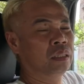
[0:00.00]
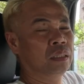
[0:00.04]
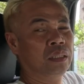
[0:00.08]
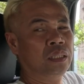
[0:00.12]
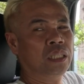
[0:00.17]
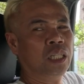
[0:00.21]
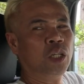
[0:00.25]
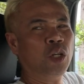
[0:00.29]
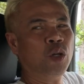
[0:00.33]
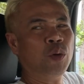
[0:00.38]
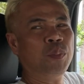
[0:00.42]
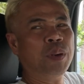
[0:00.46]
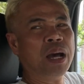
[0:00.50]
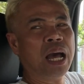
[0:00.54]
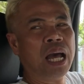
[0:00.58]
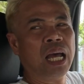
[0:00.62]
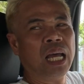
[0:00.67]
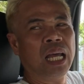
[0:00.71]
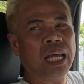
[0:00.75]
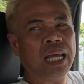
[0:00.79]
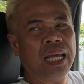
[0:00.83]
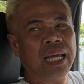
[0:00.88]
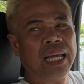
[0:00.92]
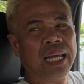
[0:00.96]
Sino ba?
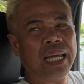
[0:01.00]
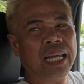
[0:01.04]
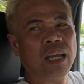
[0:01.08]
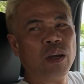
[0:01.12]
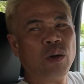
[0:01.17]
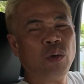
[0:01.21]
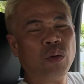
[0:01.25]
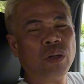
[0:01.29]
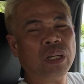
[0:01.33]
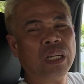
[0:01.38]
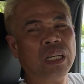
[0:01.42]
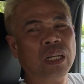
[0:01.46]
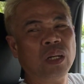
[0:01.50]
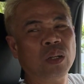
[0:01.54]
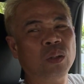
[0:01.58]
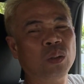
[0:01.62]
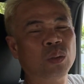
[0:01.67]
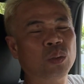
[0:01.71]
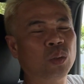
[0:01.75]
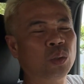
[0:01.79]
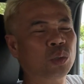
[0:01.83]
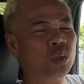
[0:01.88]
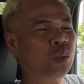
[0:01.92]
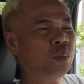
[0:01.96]
Eh, ako rin
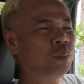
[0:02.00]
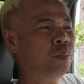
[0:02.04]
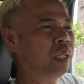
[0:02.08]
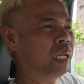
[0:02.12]
nagugutom